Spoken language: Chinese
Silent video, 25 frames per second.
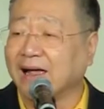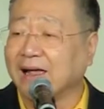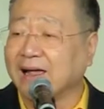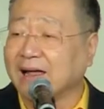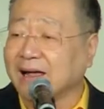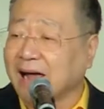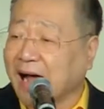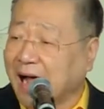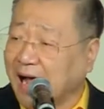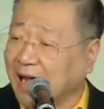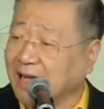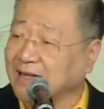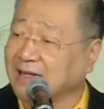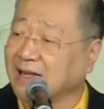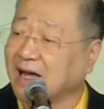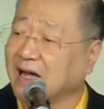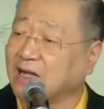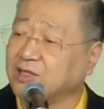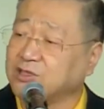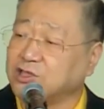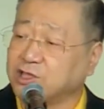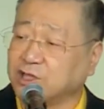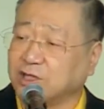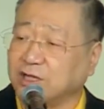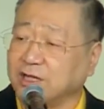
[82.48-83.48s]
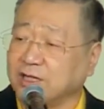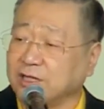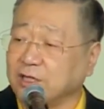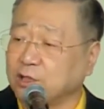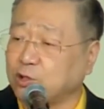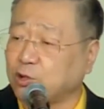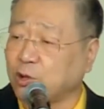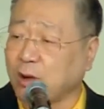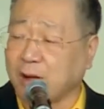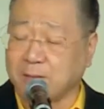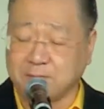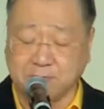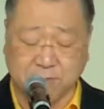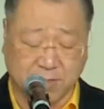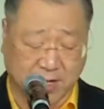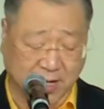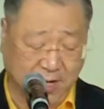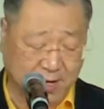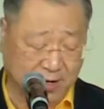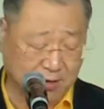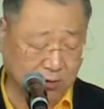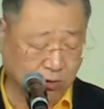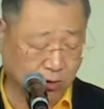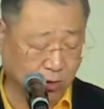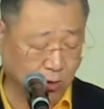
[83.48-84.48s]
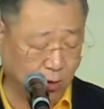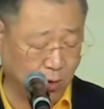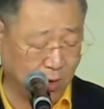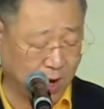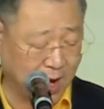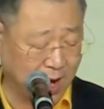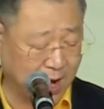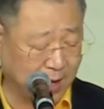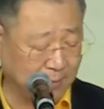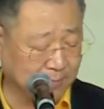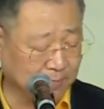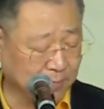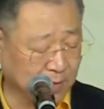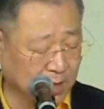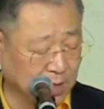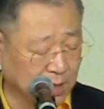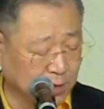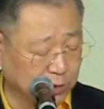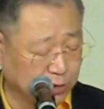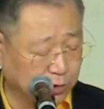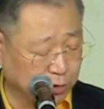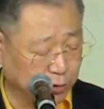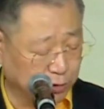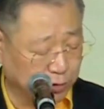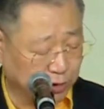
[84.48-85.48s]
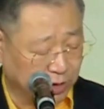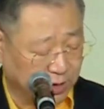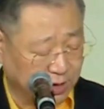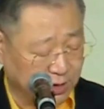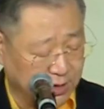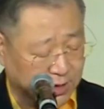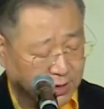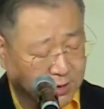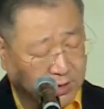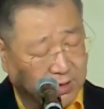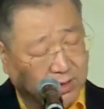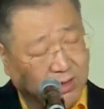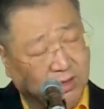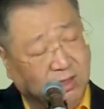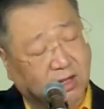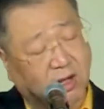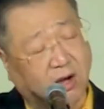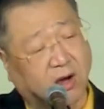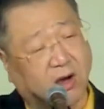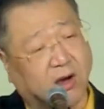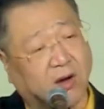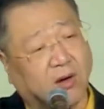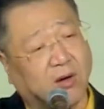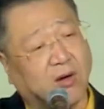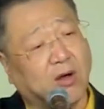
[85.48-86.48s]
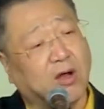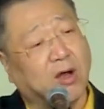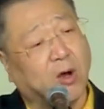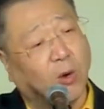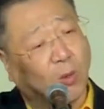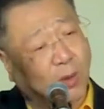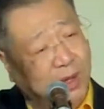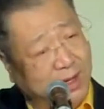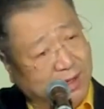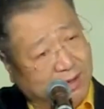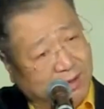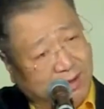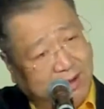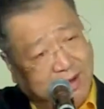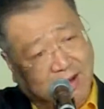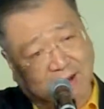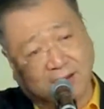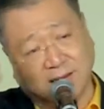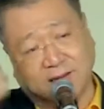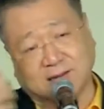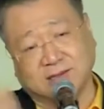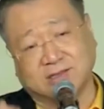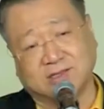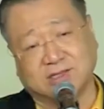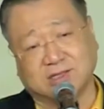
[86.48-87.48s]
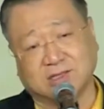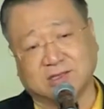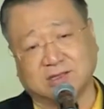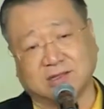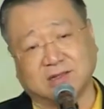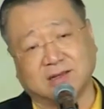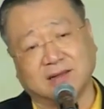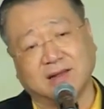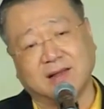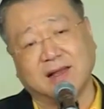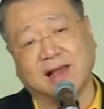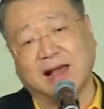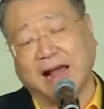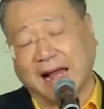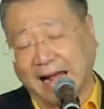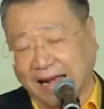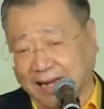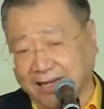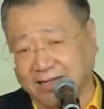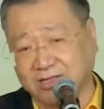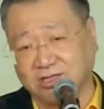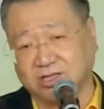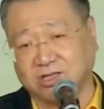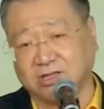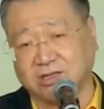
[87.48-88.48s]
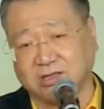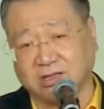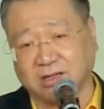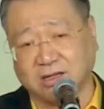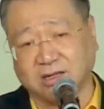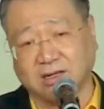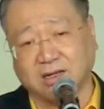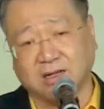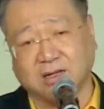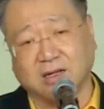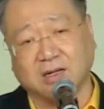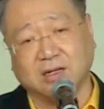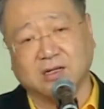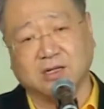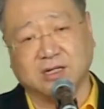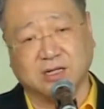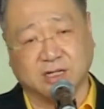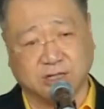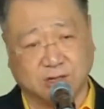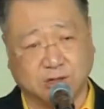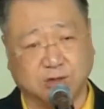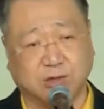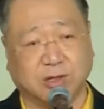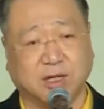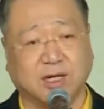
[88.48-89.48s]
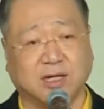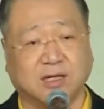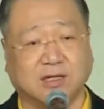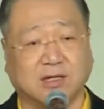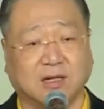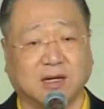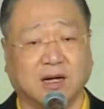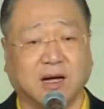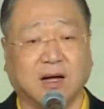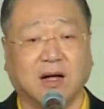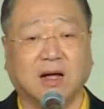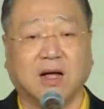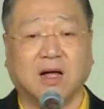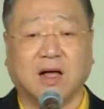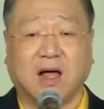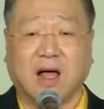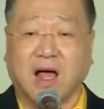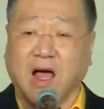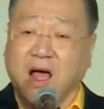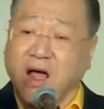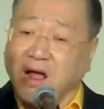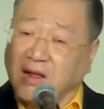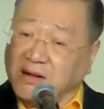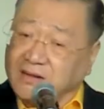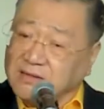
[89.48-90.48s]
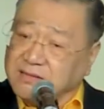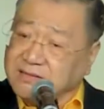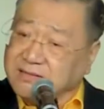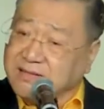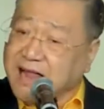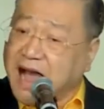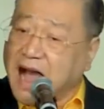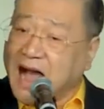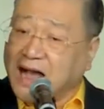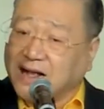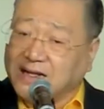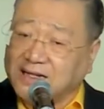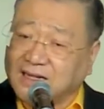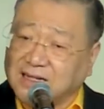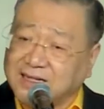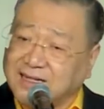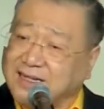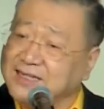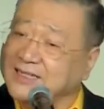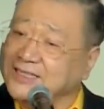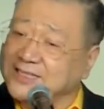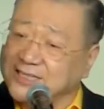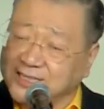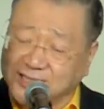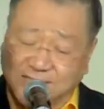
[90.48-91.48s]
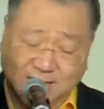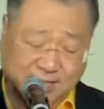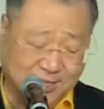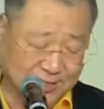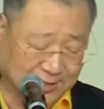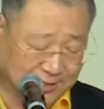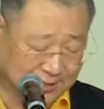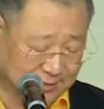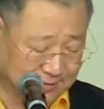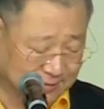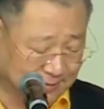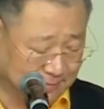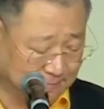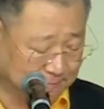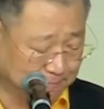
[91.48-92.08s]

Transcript: 还拿起了一团棉花，举得很高，问儿子：“孩子，你觉得？”哪个更硬啊？